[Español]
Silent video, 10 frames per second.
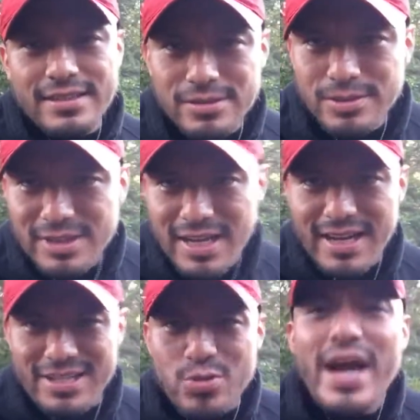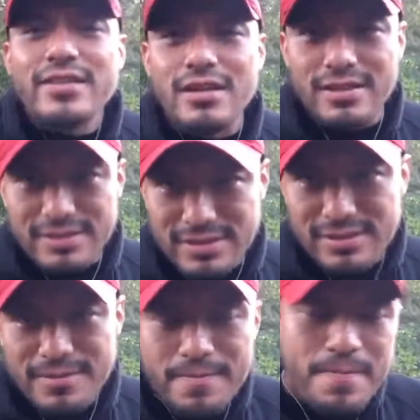esos triatlones ah,
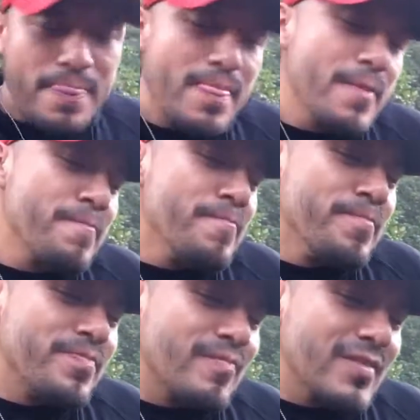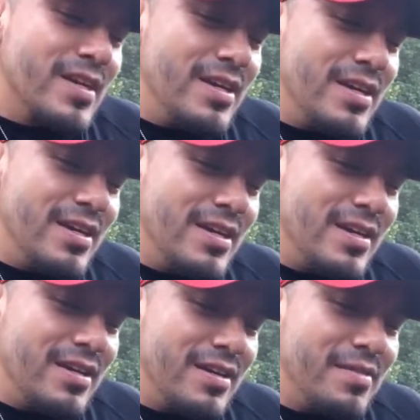triathlons.
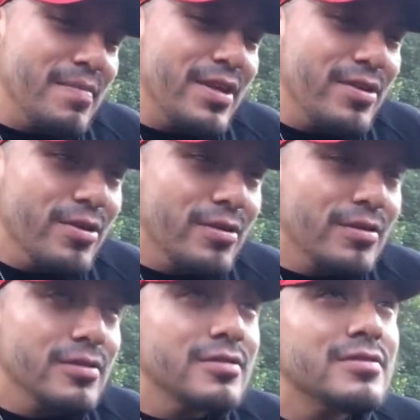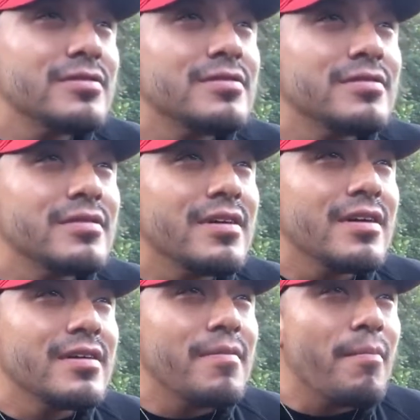Y me dio,
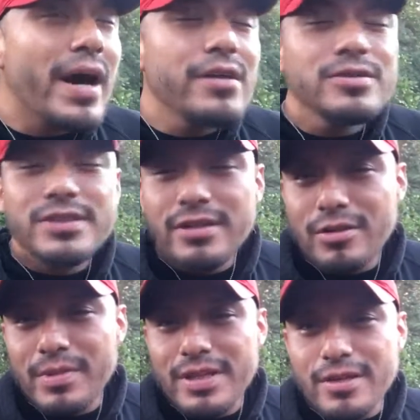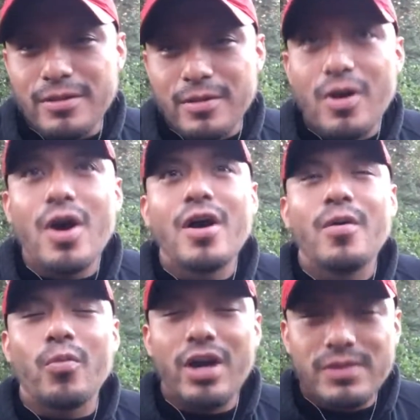mayo 5 me dijo,
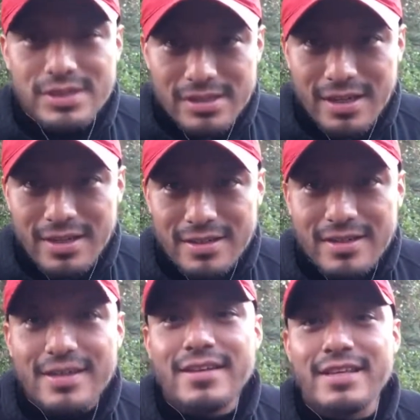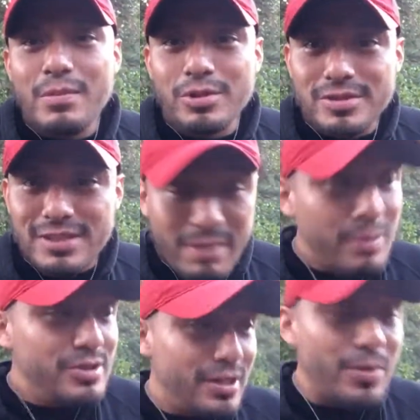voy a visitar, debemos,
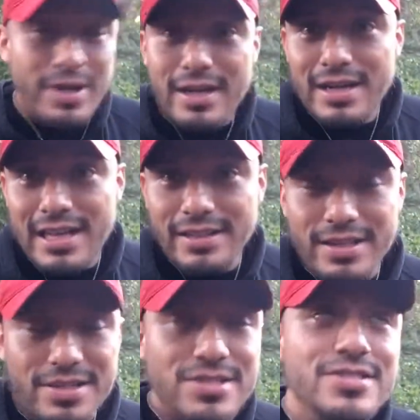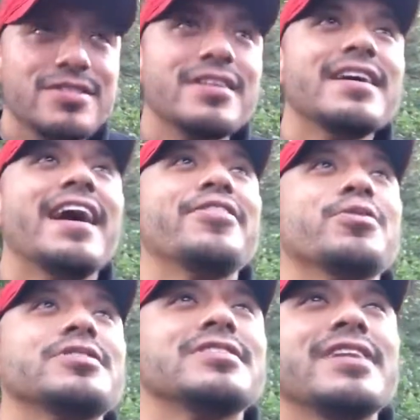debemos de correr el dish.
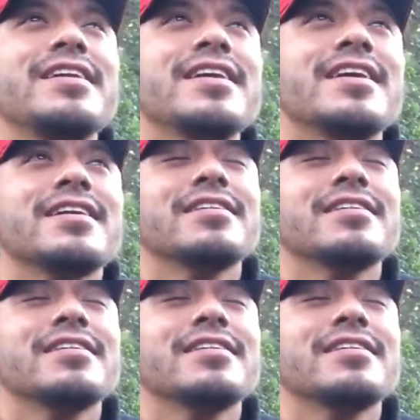Entonces tenía